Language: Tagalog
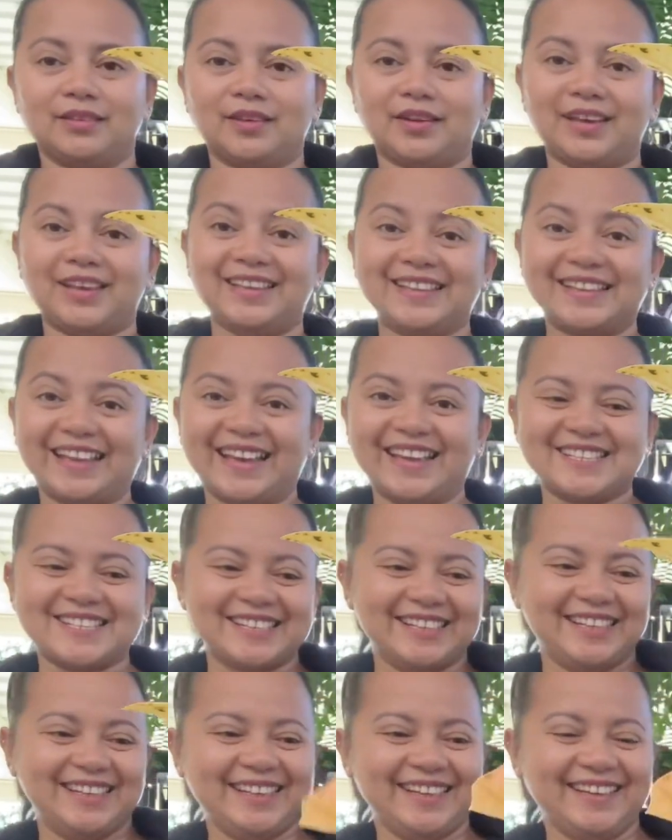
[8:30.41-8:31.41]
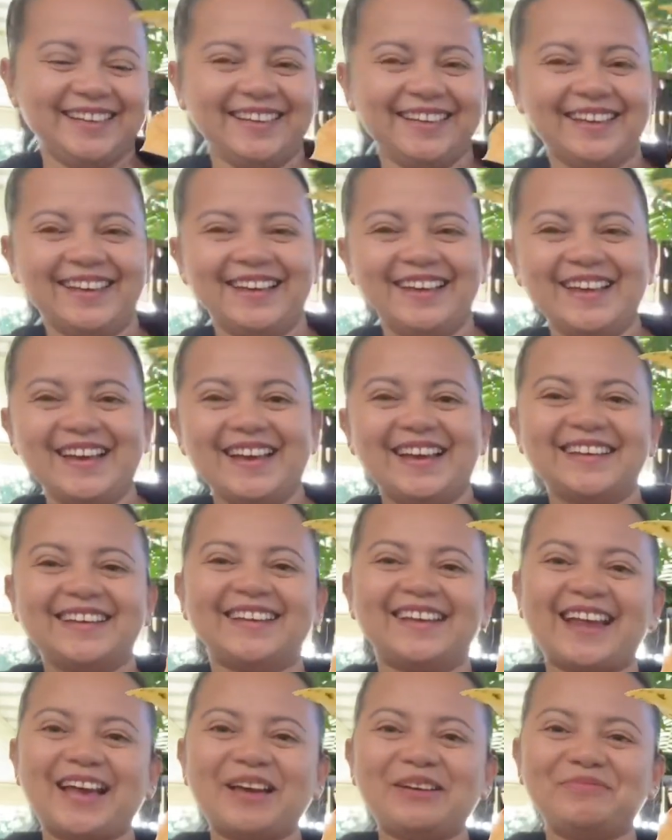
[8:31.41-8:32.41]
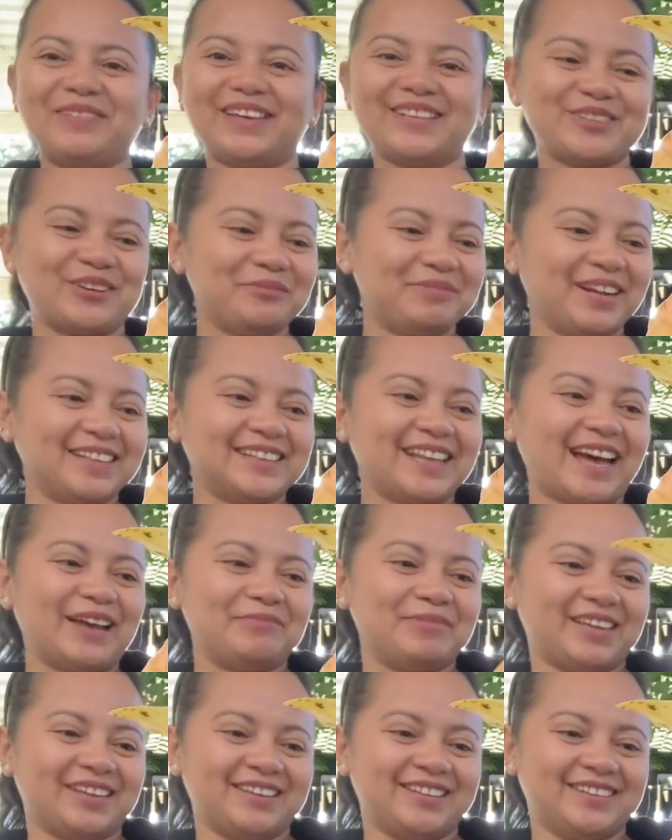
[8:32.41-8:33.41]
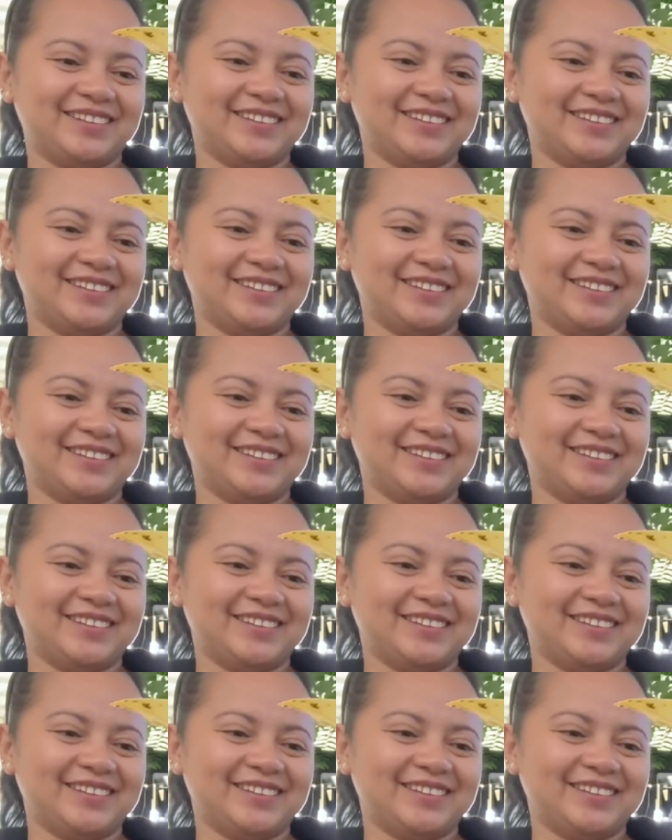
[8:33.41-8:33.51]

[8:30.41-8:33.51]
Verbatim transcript: Ayun guys. Grabe, sobrang dami.